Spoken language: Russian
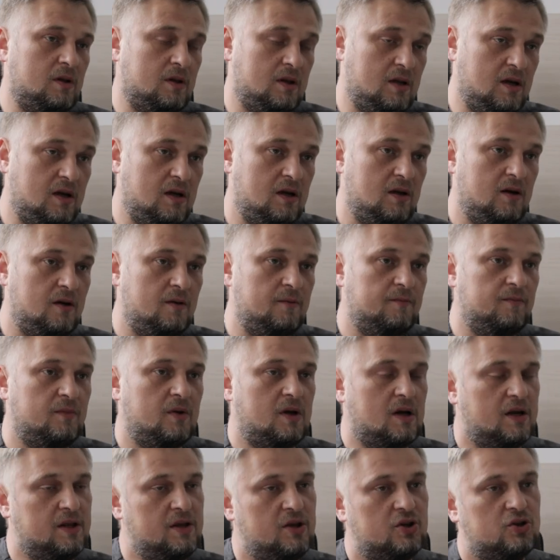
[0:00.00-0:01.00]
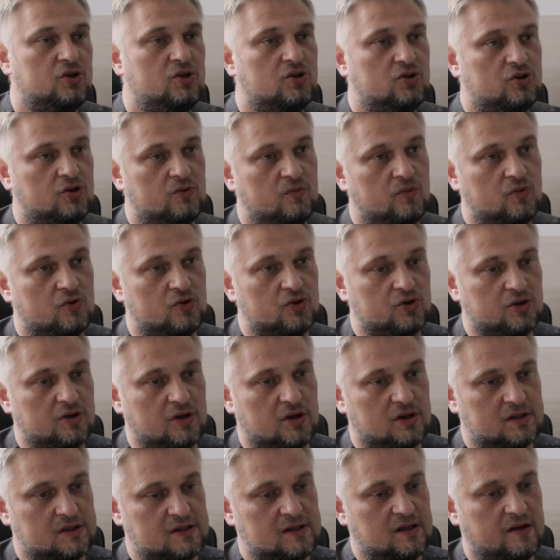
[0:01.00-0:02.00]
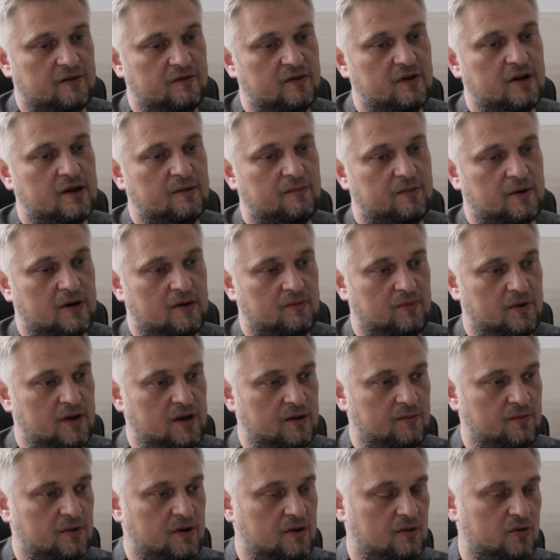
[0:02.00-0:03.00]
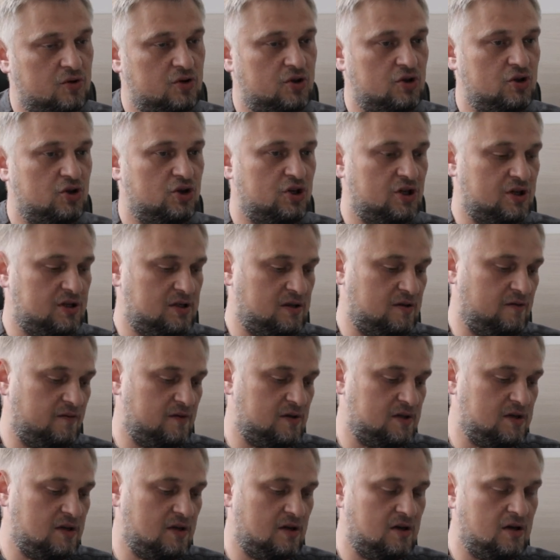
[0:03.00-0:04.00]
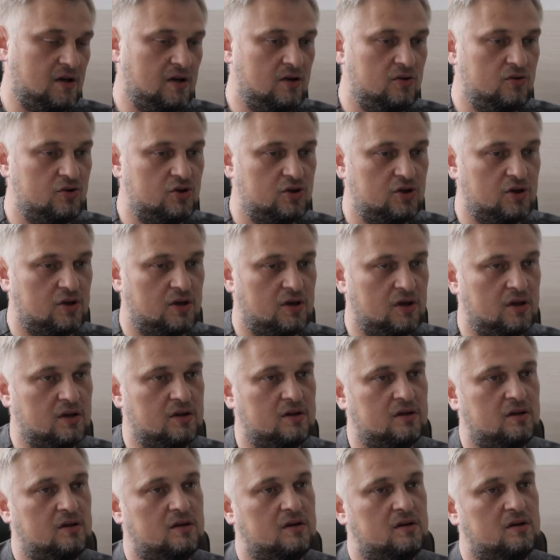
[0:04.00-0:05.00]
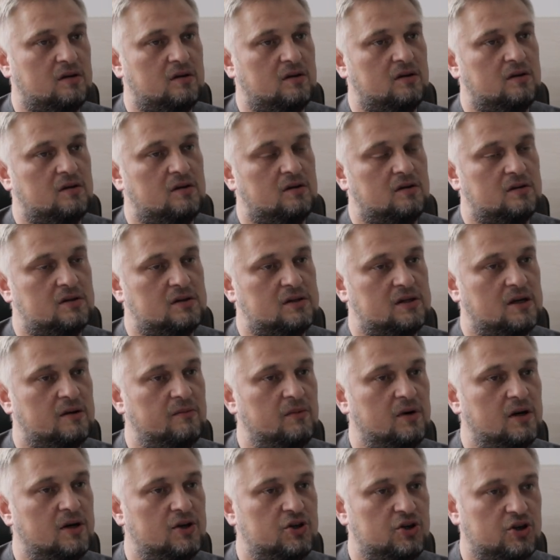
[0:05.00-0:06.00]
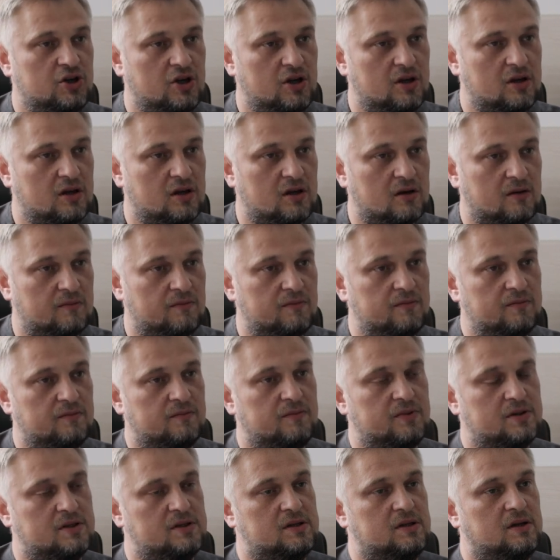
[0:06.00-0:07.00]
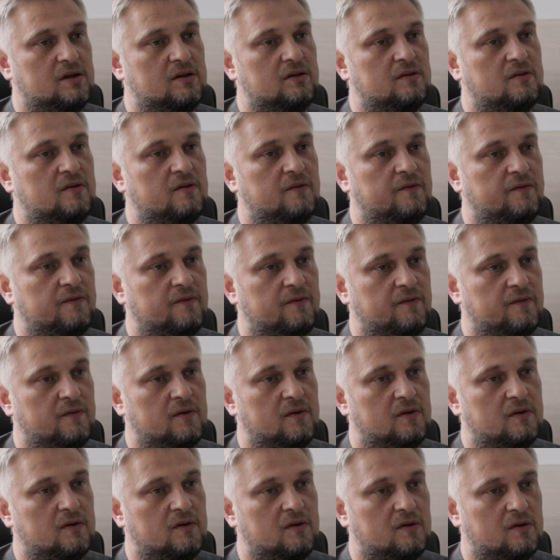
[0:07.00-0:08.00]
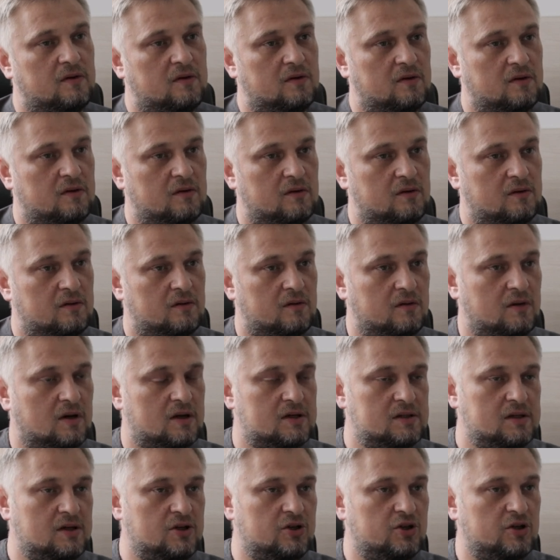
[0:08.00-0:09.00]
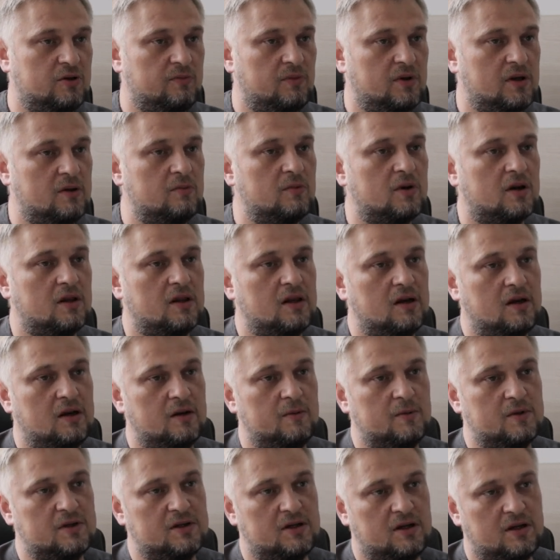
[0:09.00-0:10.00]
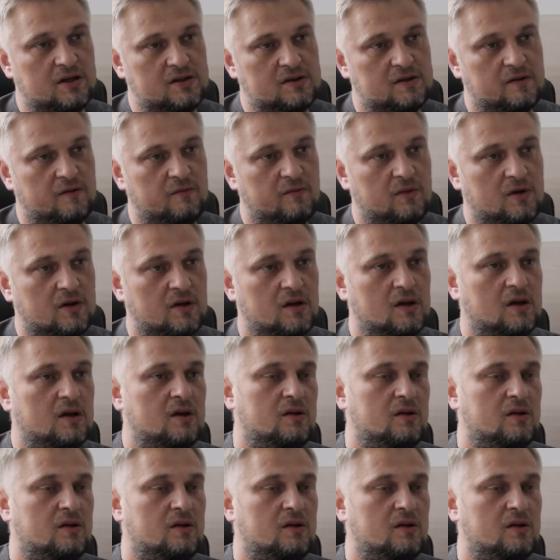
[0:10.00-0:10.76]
можно? Да, конечно же можно. Основная проблема и очень часто возникающая – это самолечение пациентов э, различными геморроидальными средствами.